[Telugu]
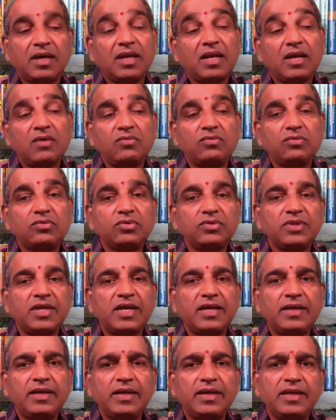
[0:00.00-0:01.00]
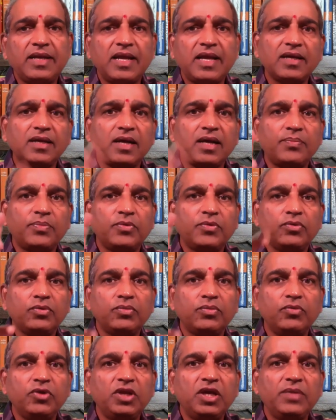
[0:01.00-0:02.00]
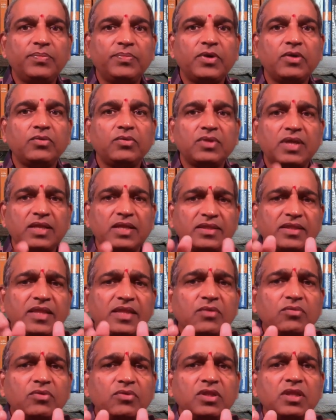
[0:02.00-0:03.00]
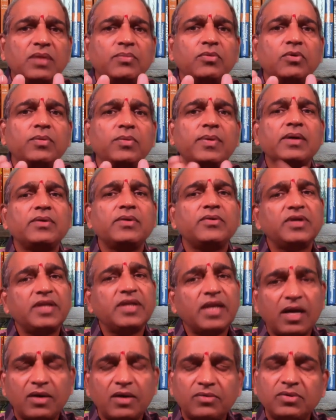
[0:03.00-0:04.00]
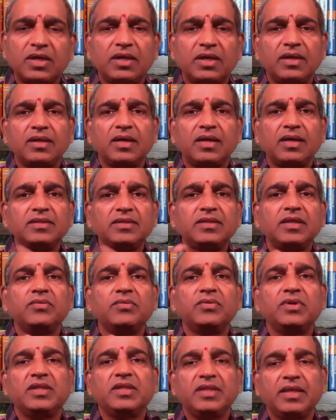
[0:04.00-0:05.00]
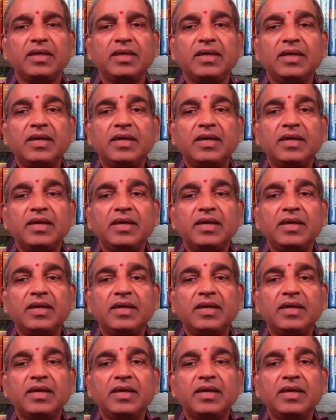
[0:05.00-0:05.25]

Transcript: అలా ఉంటుందా అండి లంక అప్పుడు మునిగిపోయి ఉందా అంతే ఉండిందా భూభాగం అంటే అవునండి అంతే ఉండింది